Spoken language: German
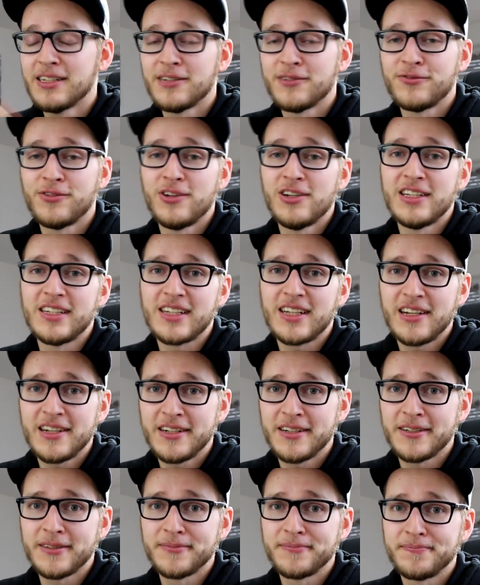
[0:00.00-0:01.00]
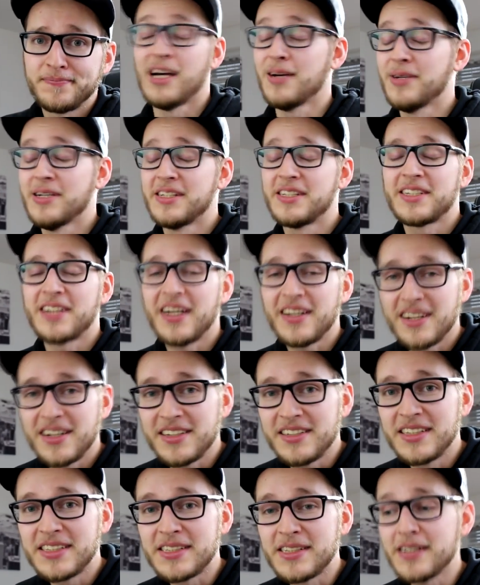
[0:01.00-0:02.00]
ja völlig klar. Aber ich kann halt
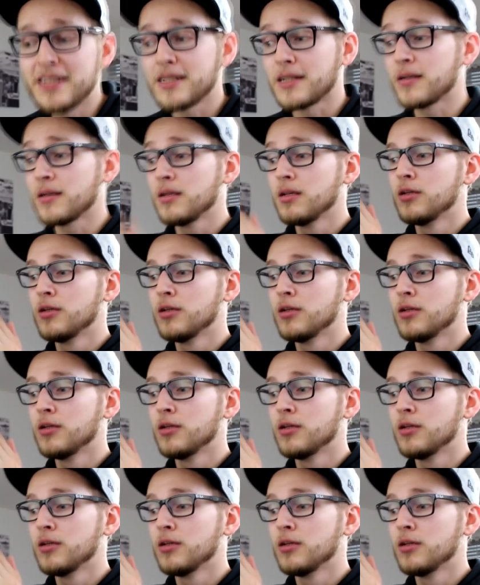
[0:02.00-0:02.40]
nicht sagen,